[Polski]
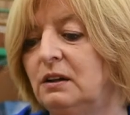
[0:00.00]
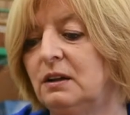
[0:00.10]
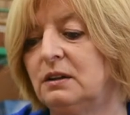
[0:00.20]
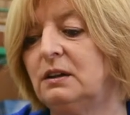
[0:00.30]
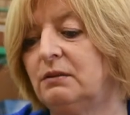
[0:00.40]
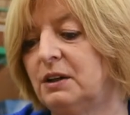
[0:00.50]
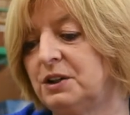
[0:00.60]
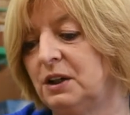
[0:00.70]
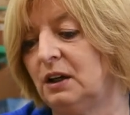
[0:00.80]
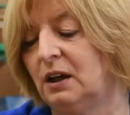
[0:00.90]
to jest ona
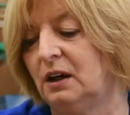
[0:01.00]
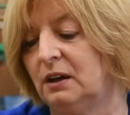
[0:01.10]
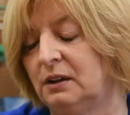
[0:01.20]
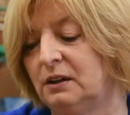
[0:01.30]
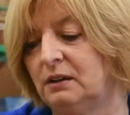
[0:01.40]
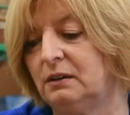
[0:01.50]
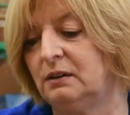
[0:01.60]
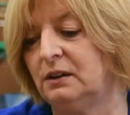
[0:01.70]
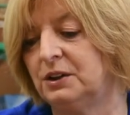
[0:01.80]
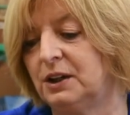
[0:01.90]
właśnie
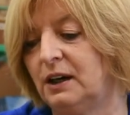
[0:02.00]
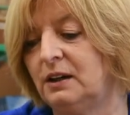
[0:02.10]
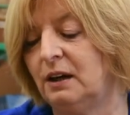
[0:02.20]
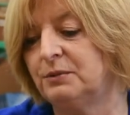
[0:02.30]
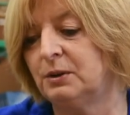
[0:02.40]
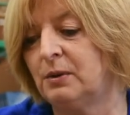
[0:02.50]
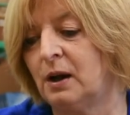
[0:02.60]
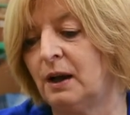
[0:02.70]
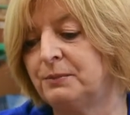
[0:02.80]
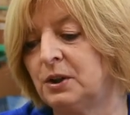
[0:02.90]
Y, szalenie
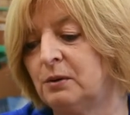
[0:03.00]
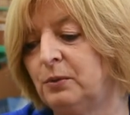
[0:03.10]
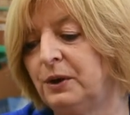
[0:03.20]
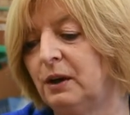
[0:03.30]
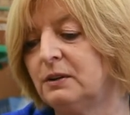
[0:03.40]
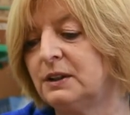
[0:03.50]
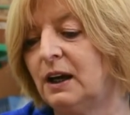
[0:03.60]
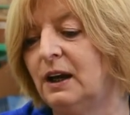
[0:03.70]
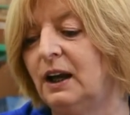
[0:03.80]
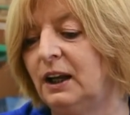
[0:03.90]

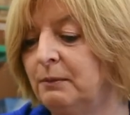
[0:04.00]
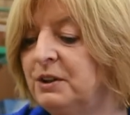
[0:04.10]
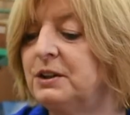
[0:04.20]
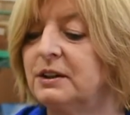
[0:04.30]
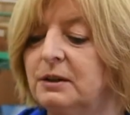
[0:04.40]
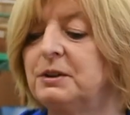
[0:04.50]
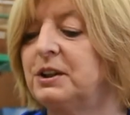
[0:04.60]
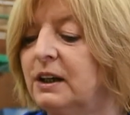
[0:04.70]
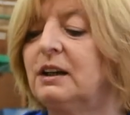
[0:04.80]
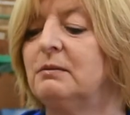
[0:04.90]
absorbująca i myślę sobie,
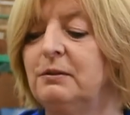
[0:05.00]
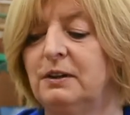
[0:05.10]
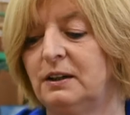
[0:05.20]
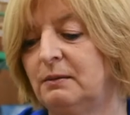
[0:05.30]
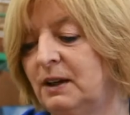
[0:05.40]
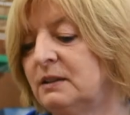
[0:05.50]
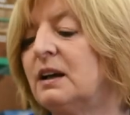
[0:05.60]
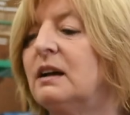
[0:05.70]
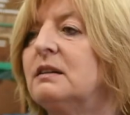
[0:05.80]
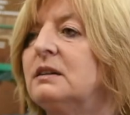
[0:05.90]
że takie mówienie ma
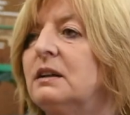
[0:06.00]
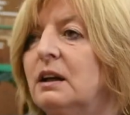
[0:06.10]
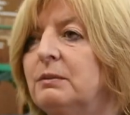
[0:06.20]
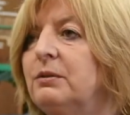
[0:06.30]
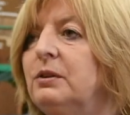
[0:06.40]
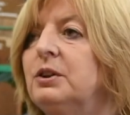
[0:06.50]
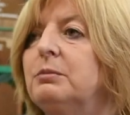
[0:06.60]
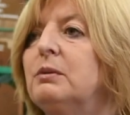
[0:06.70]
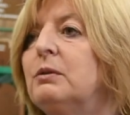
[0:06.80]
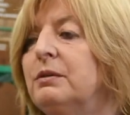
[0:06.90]
sens i tak
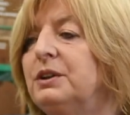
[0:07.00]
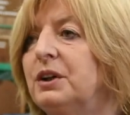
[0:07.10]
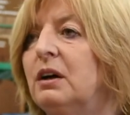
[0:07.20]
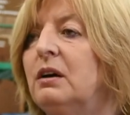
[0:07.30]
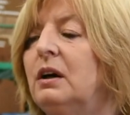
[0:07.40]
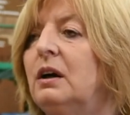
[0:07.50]
powinniśmy mówić o,